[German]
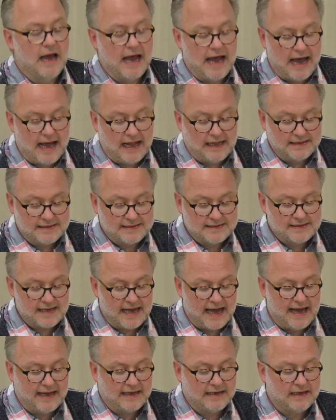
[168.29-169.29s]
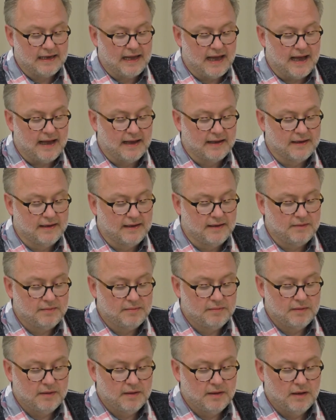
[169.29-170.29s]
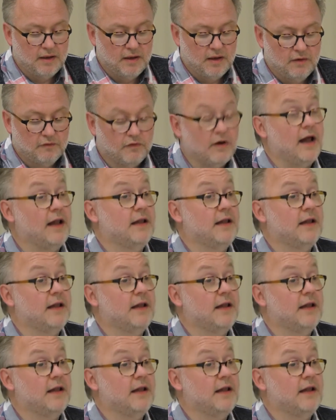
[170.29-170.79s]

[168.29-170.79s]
Als Anlage vor